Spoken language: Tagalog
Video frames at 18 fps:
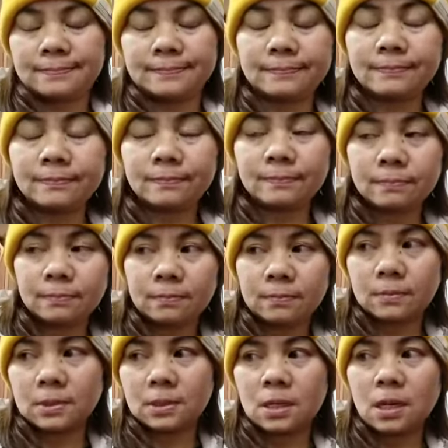
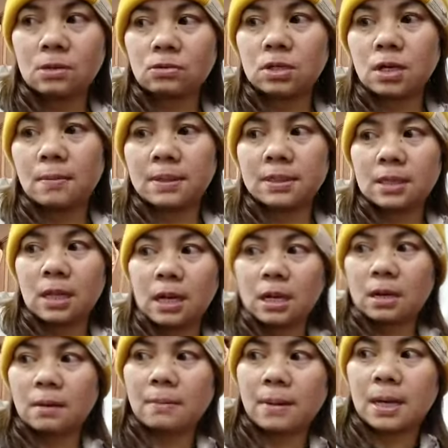Mm-mm ganun naman
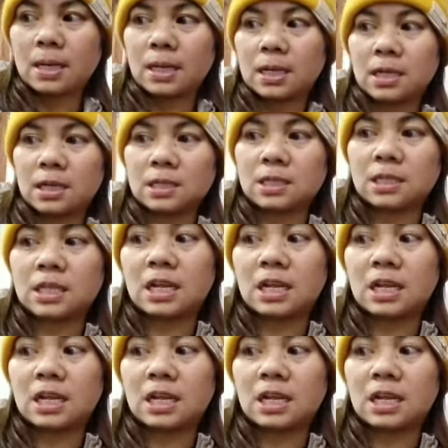talaga mari eh,